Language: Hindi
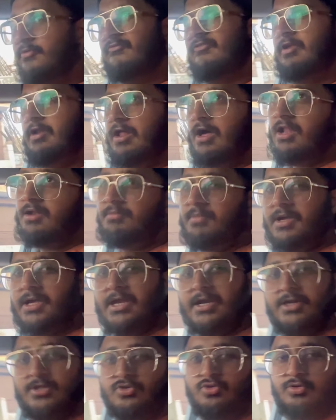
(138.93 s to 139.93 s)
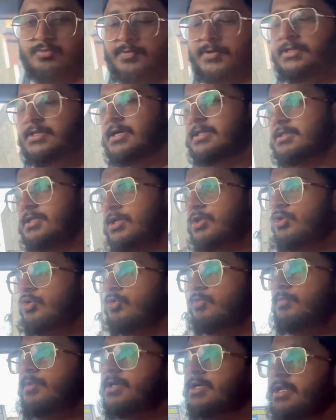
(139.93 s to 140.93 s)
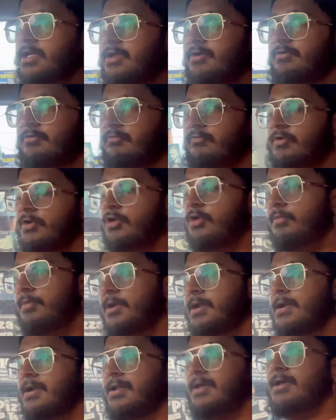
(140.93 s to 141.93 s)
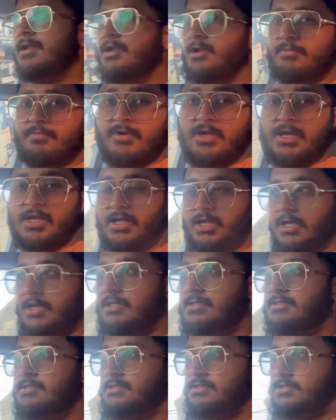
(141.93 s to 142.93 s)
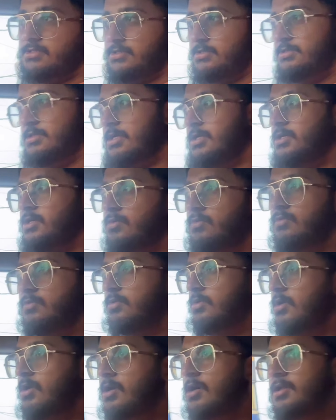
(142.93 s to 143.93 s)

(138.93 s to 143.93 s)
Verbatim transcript: फ़िलहाल मैं गेडी रूट पे जाता नहीं हूँ बट एक वीडियो बनाने के लिए मैं एक जा रहा हूँ